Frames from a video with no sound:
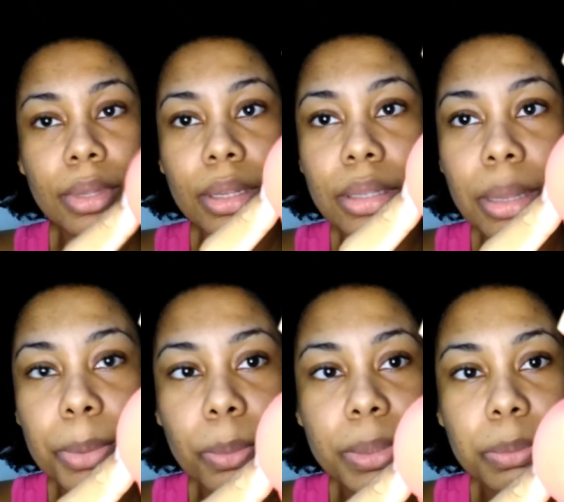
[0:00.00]
na
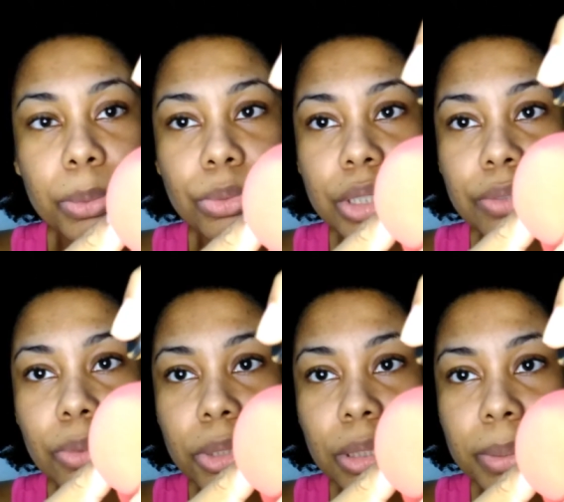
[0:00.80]
própria esponjinha,
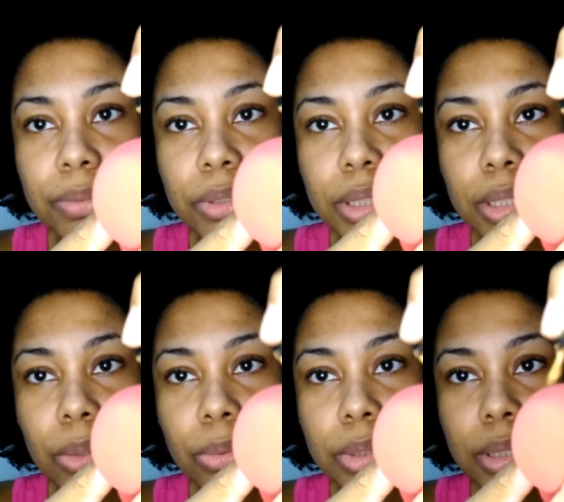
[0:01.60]
vou mostrar para vocês a
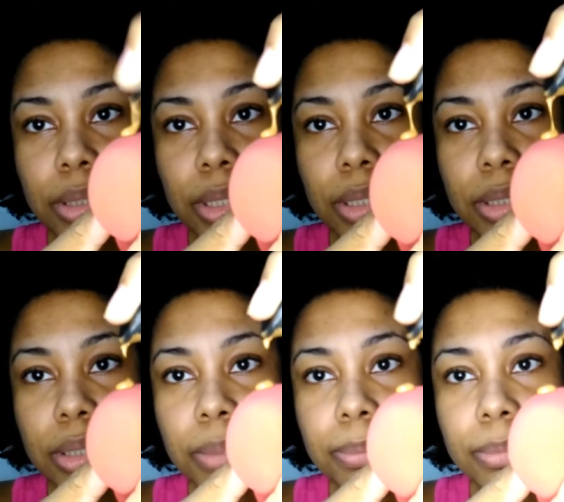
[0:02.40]

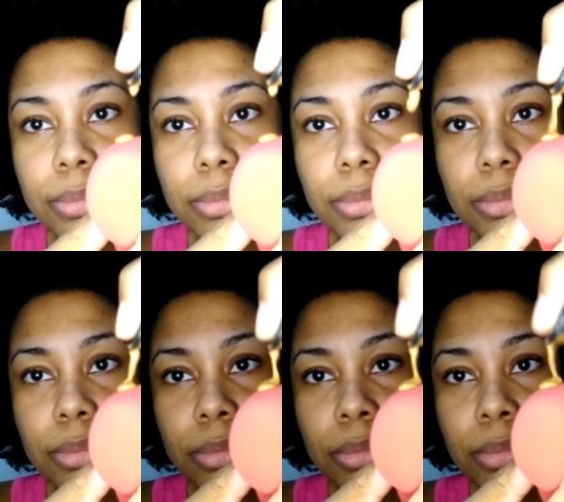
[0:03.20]
consistência.
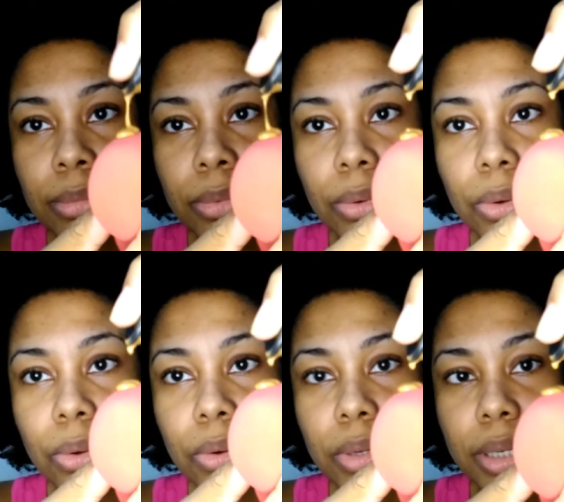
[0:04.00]

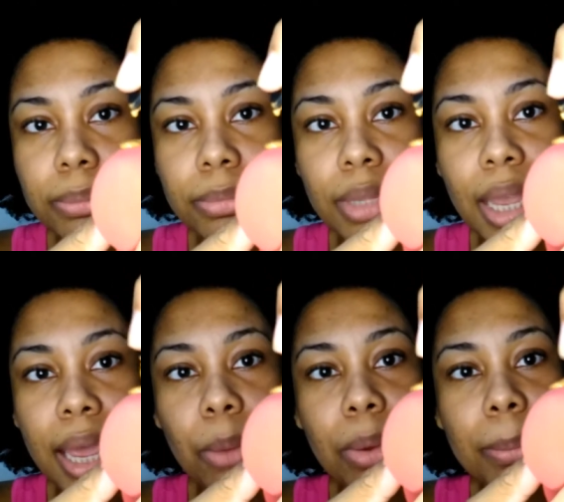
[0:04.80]
Olha,
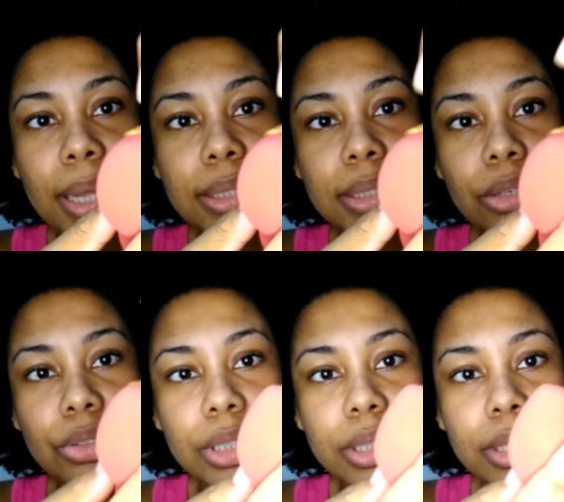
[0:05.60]
é uma base que
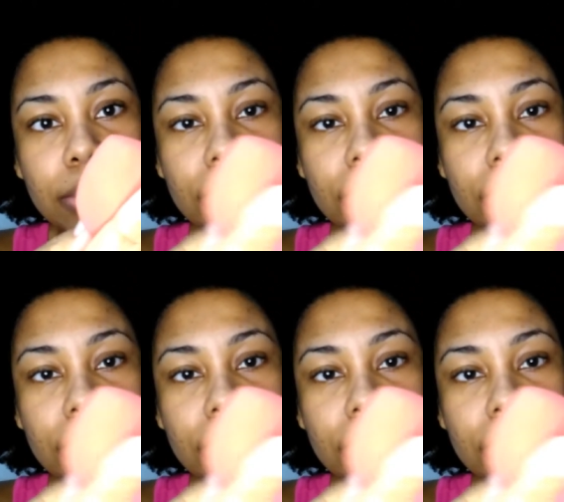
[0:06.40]
eu diria